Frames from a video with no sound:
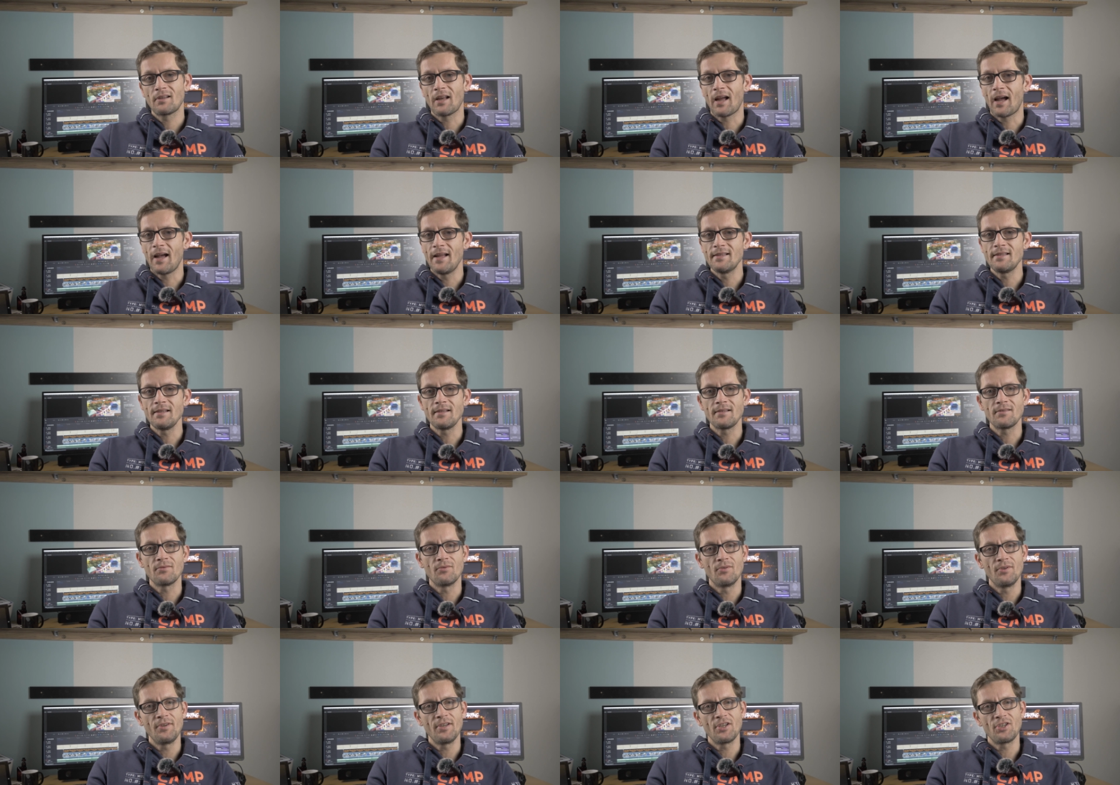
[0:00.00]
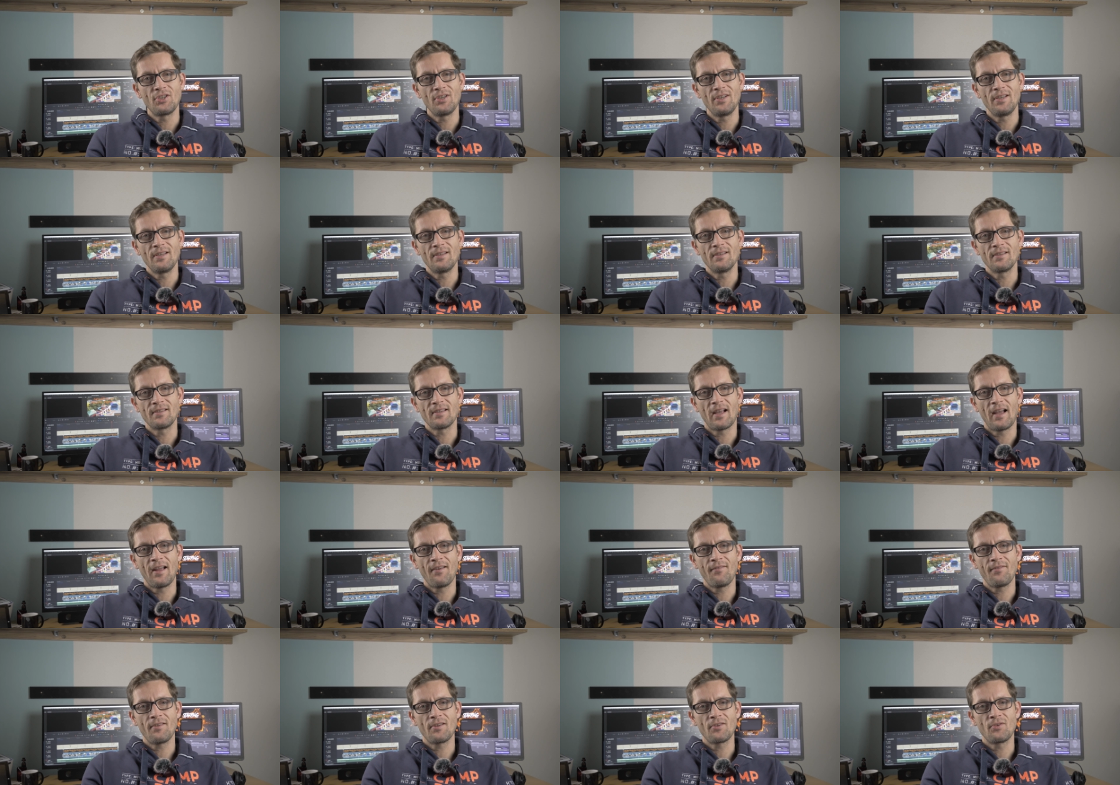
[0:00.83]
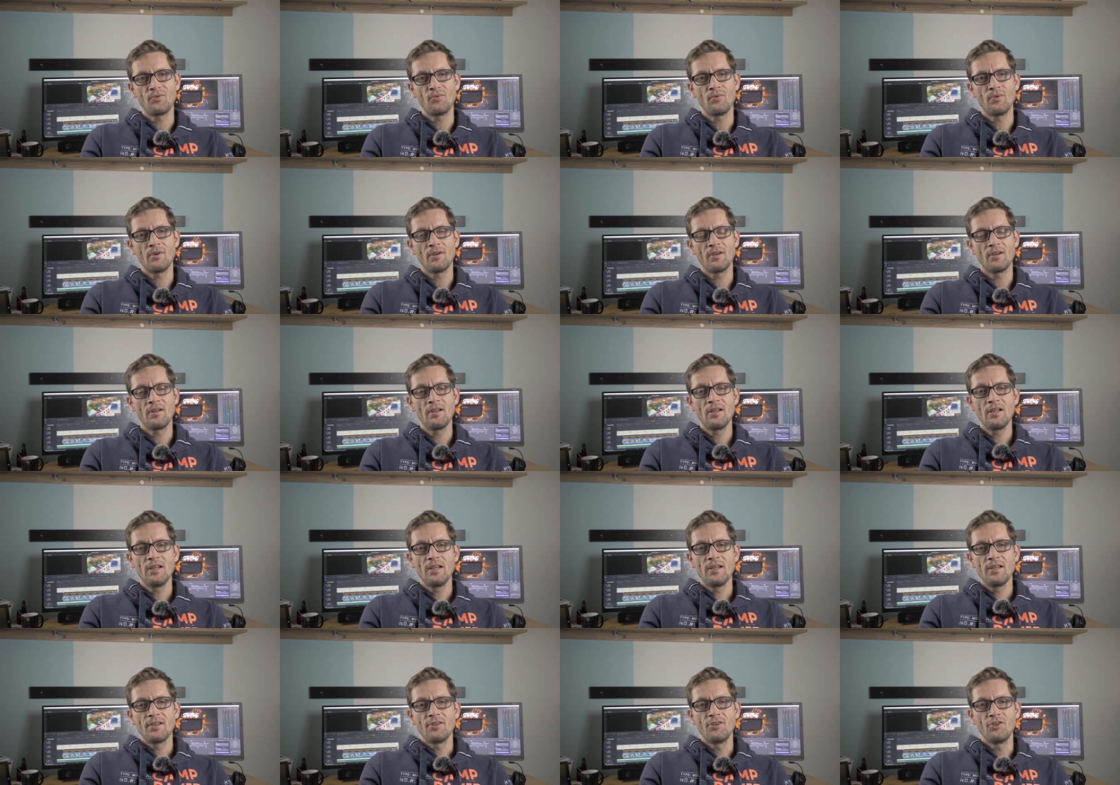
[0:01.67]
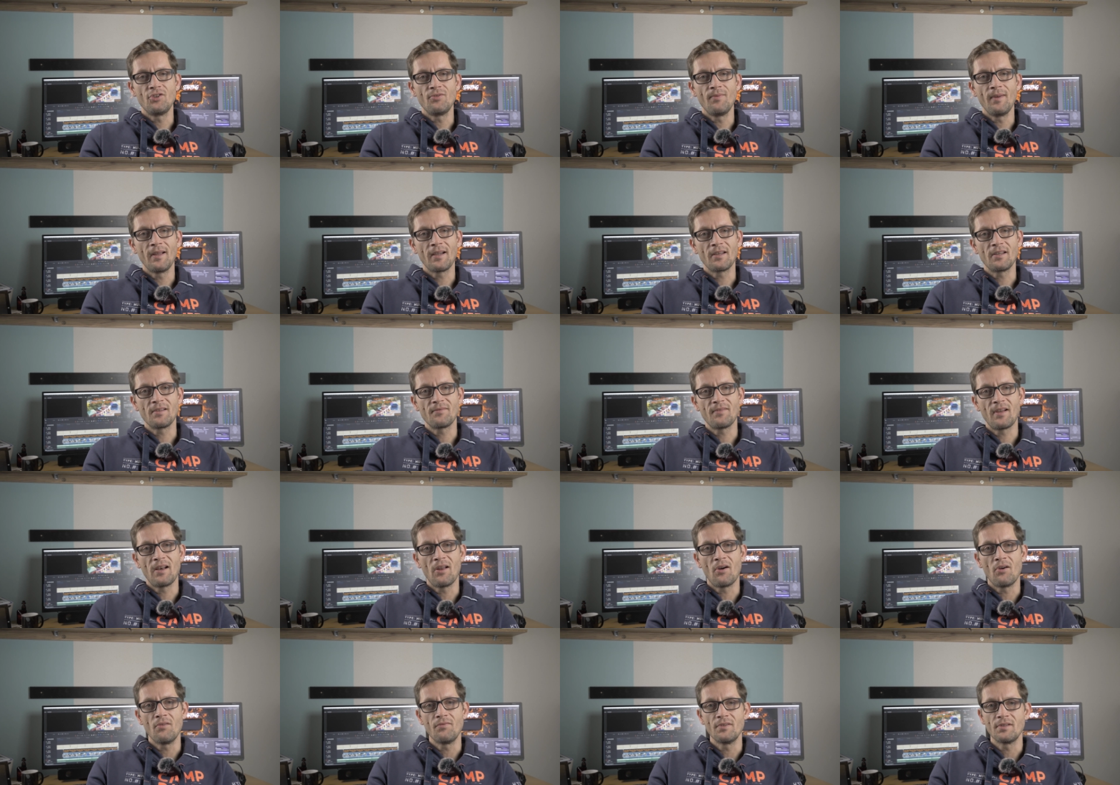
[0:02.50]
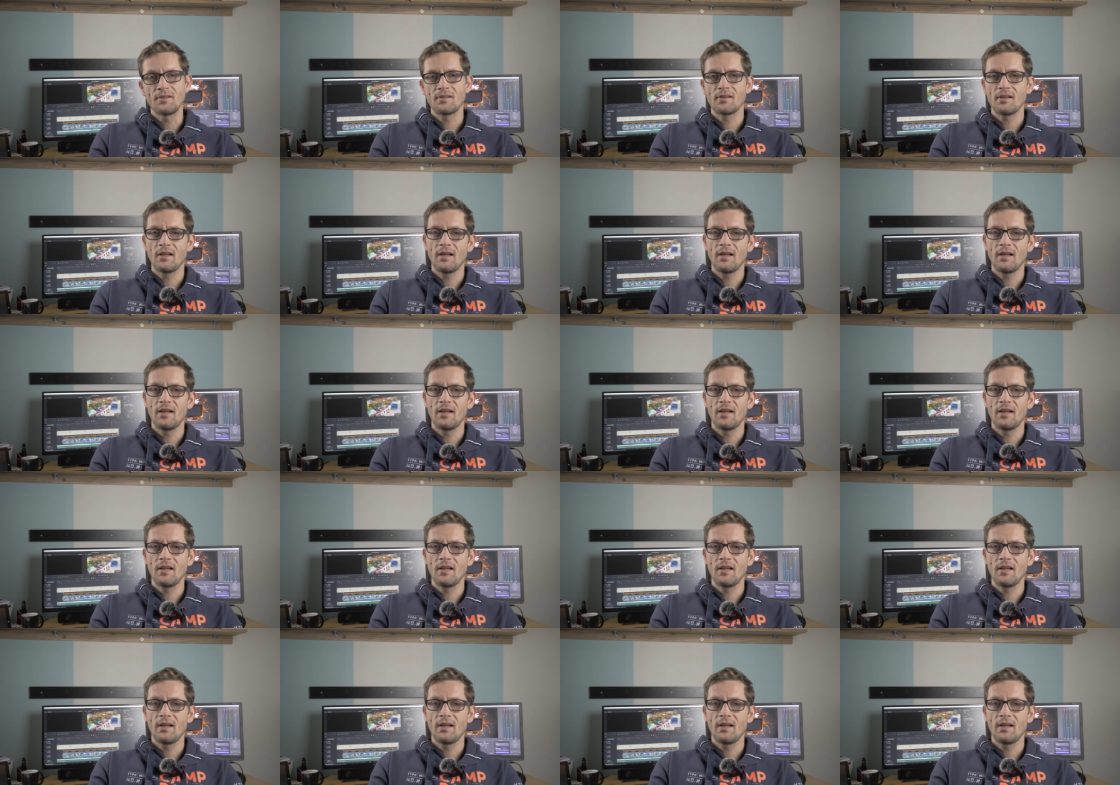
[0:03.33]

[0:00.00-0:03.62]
Der einzigste Unterschied ist einfach nur die Schwere des Verlaufes.